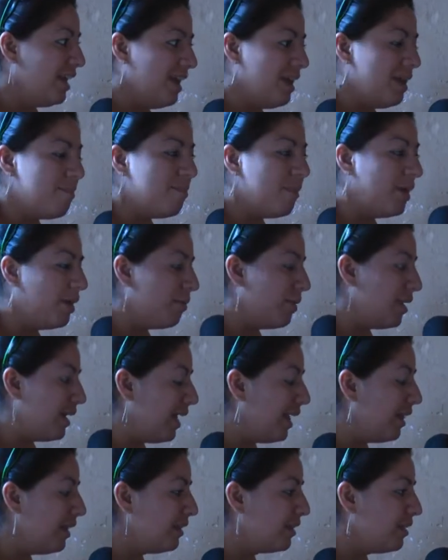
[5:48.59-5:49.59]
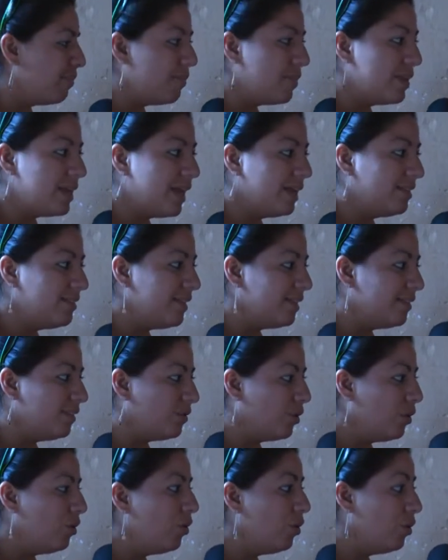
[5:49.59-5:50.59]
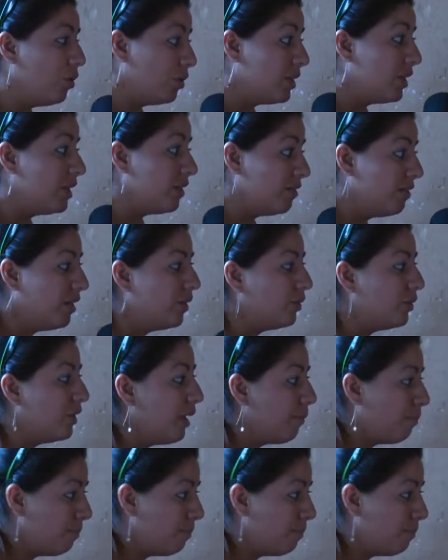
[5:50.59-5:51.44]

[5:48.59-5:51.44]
eh, mermeladas de piña, hacen todos los derivados de la